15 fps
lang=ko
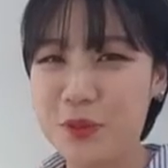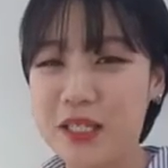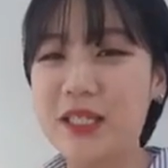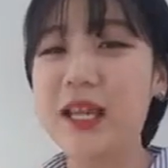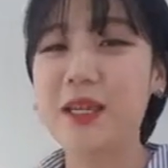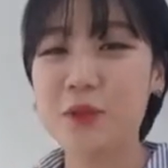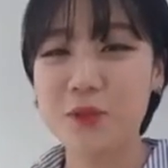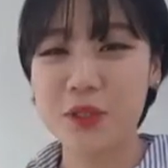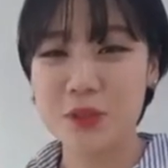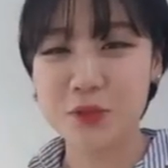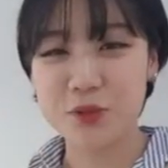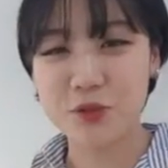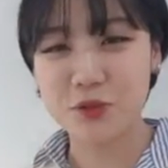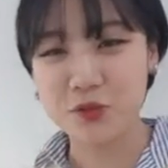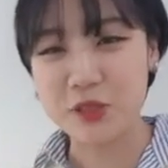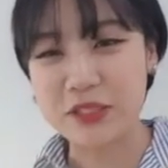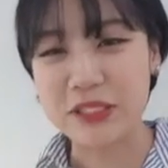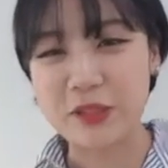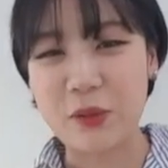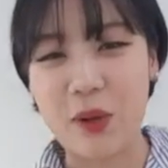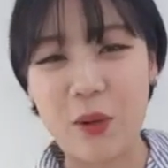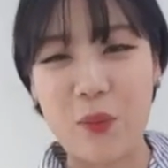기다리고 계셨을 수도 있을
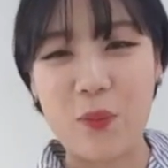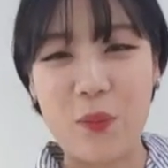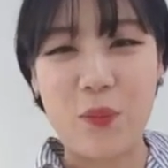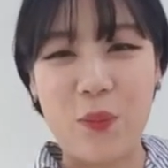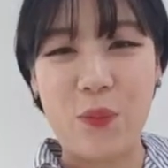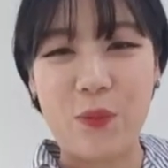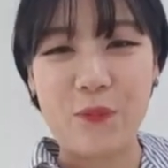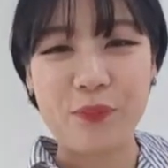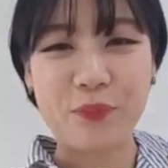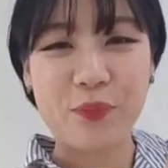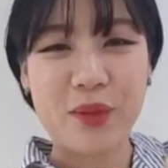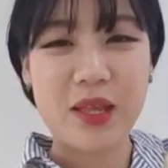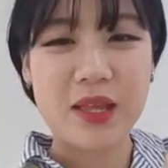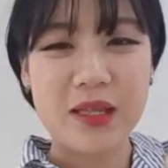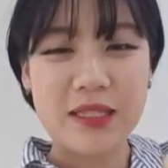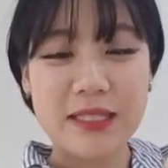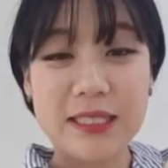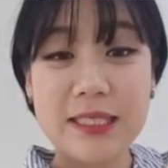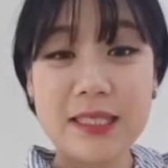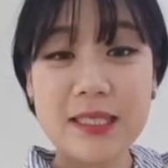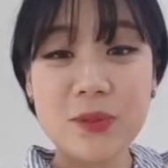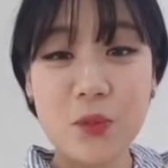것 같고
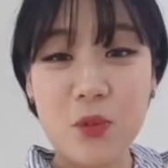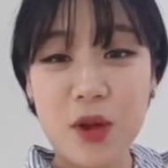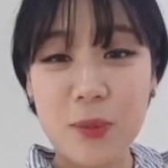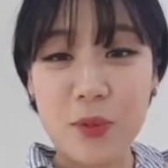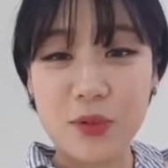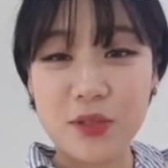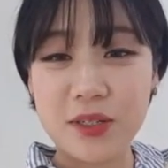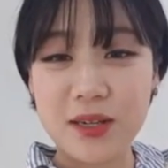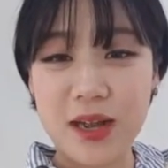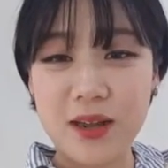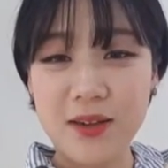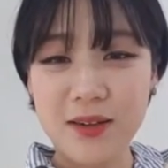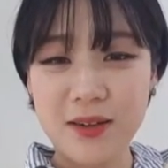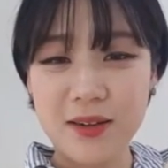2층 공간 보여드릴까요?